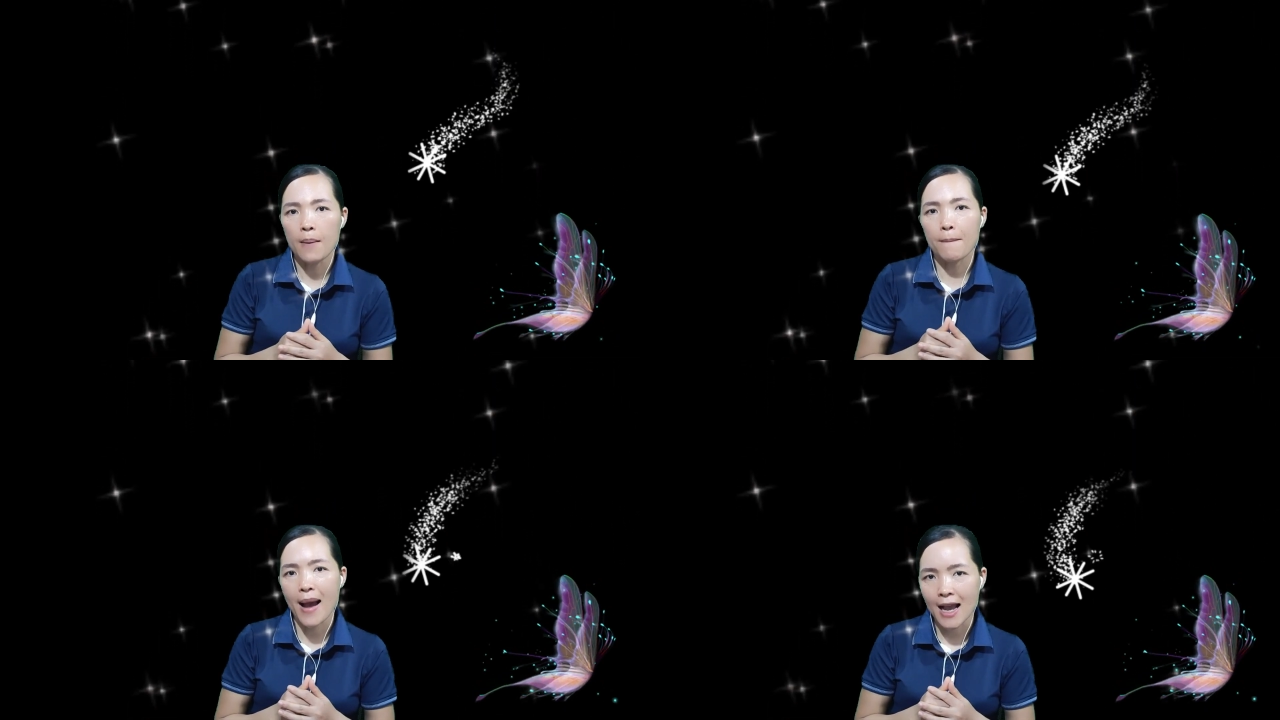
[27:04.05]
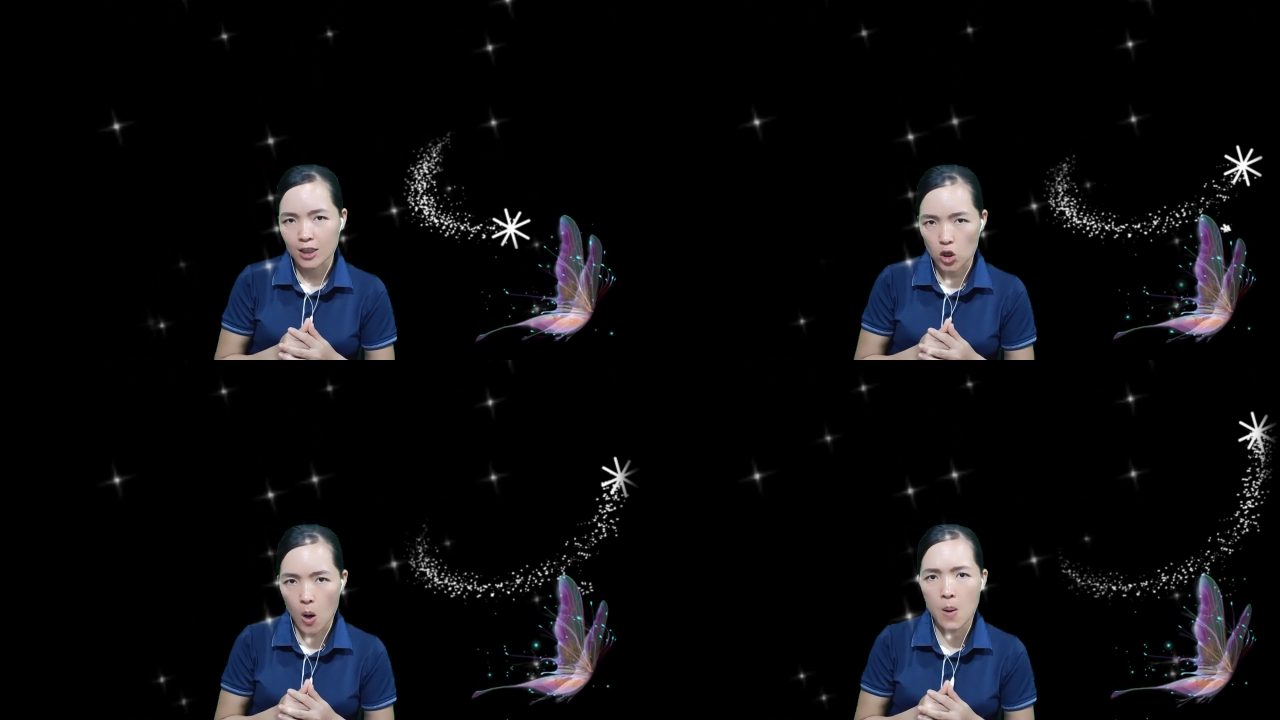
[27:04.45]
mà
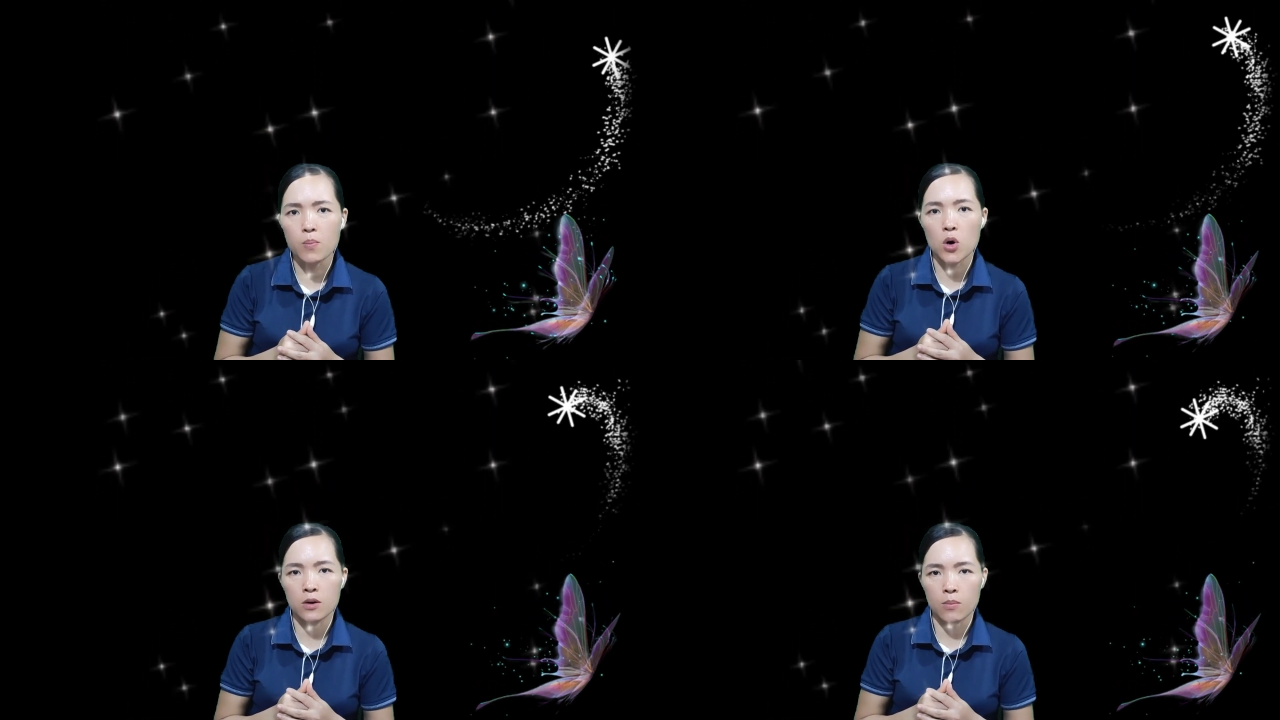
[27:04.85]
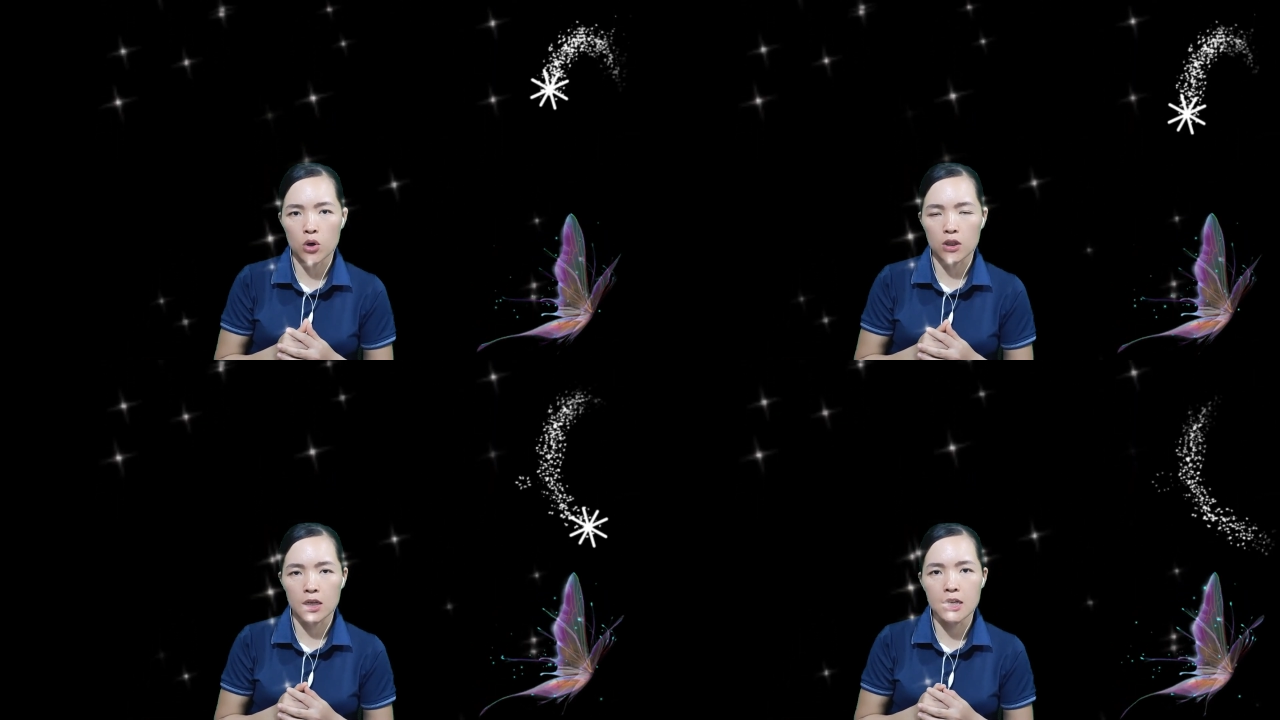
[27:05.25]
rõ mồn
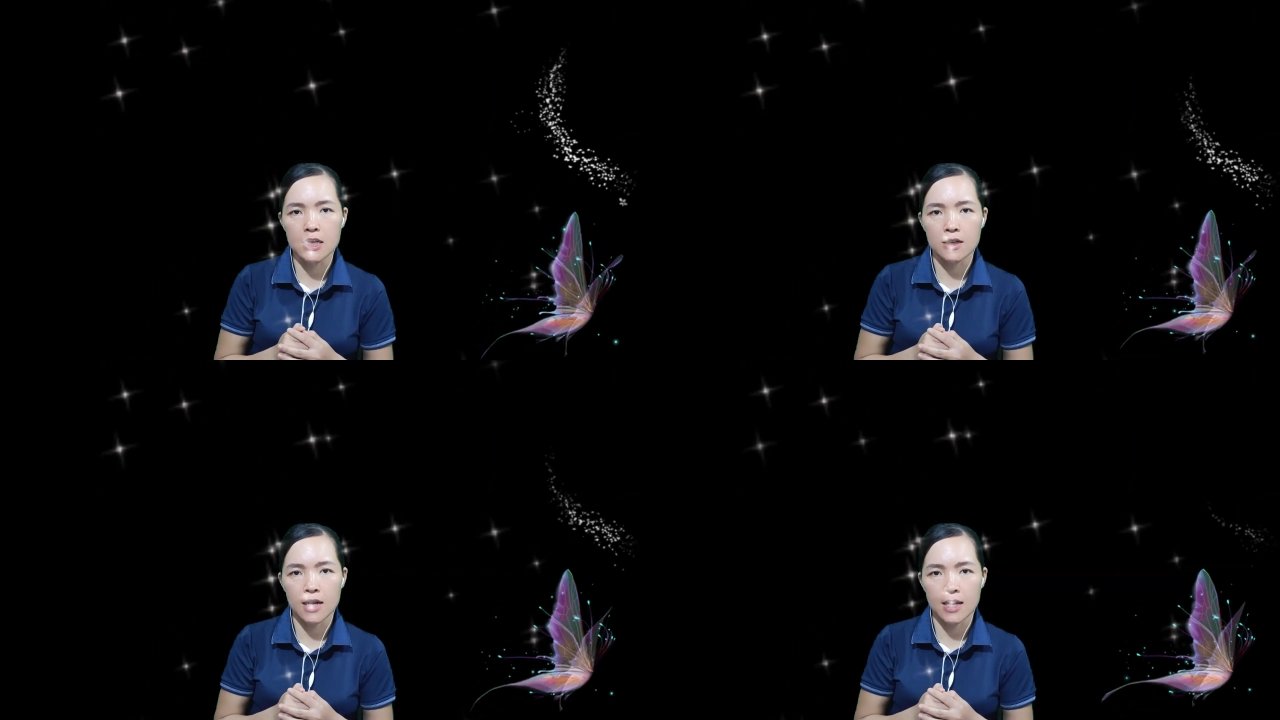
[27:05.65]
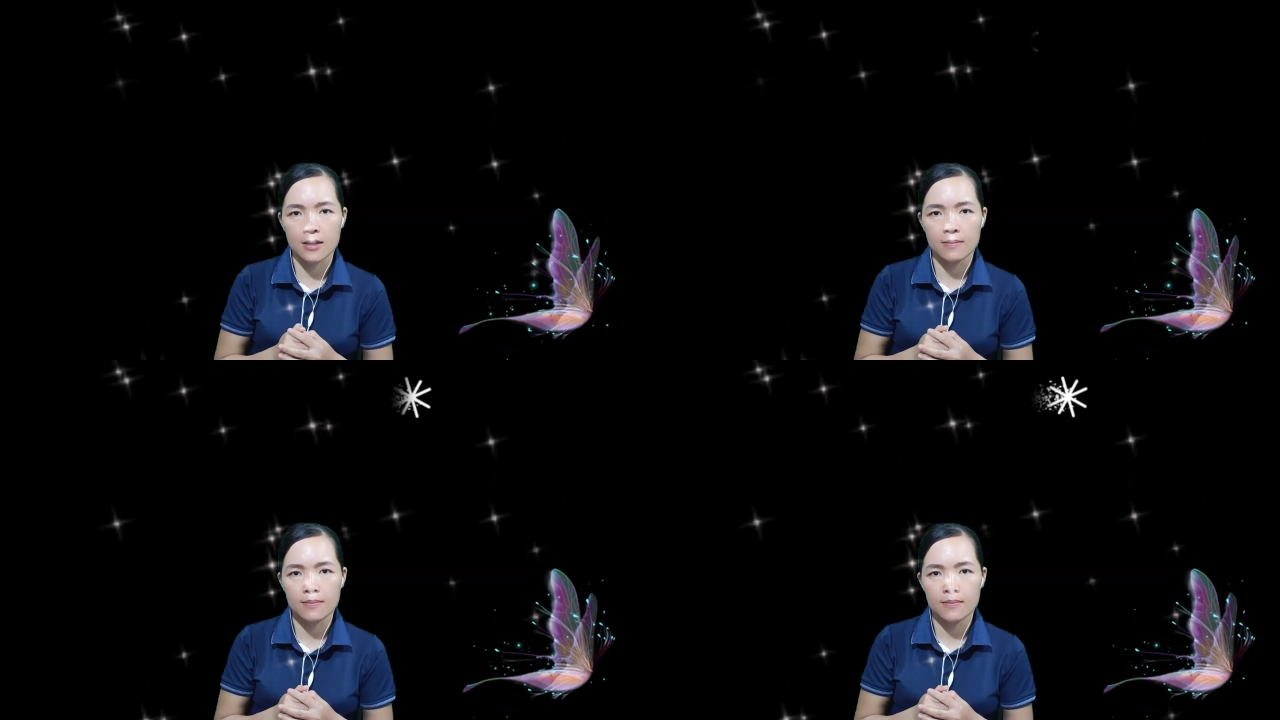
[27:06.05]
một tới nhường ấy.